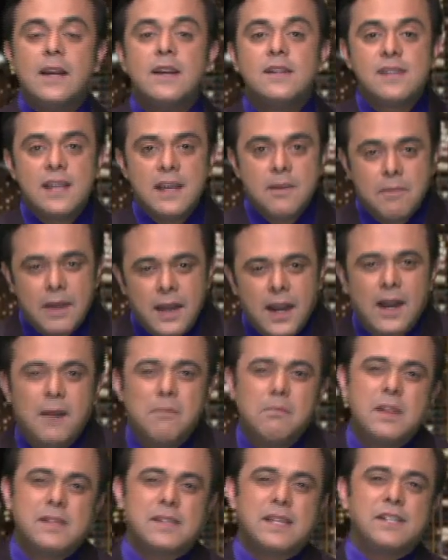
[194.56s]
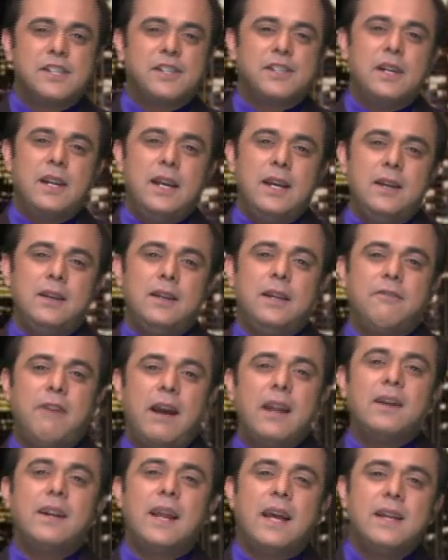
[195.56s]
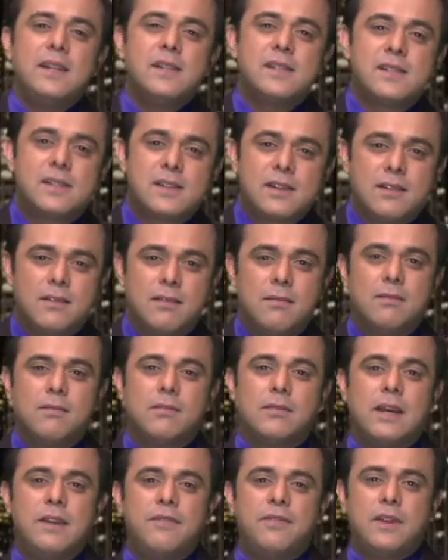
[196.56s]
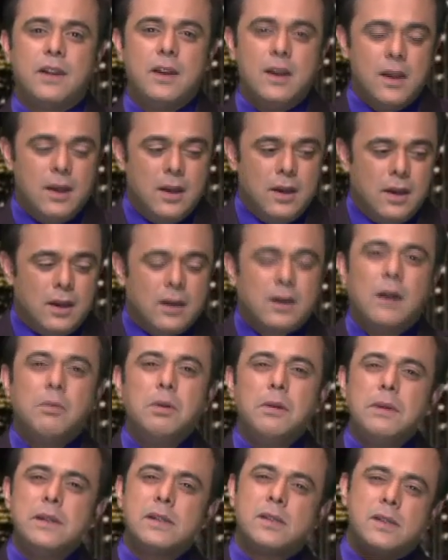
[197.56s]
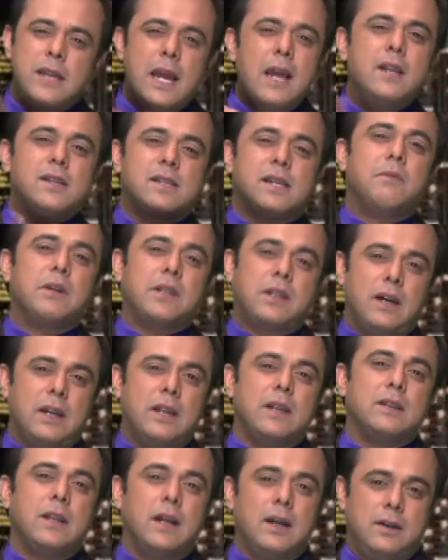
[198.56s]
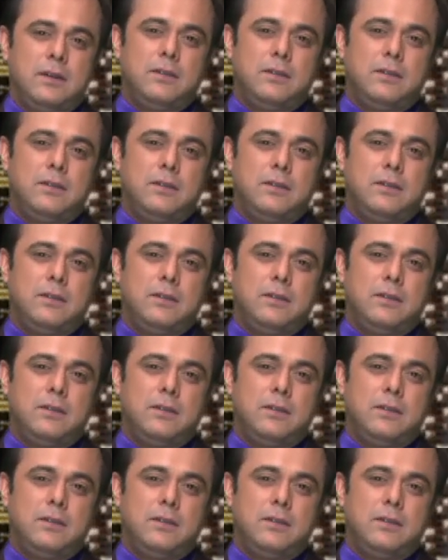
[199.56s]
इसलिए मेरा हम्बल सजेशन है कि वैलेंटाइंस गिफ्ट uh, कभी भी सेल से मत खरीदो